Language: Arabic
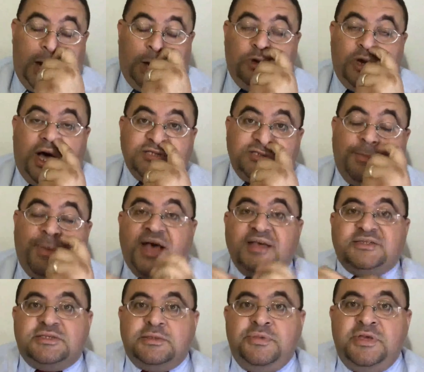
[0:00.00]
لو العصب
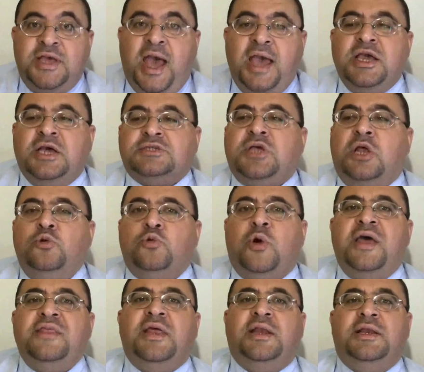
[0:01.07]
حس بيها يحصل
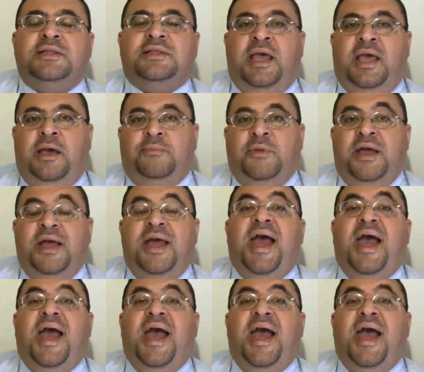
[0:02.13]
له هذا الالتهاب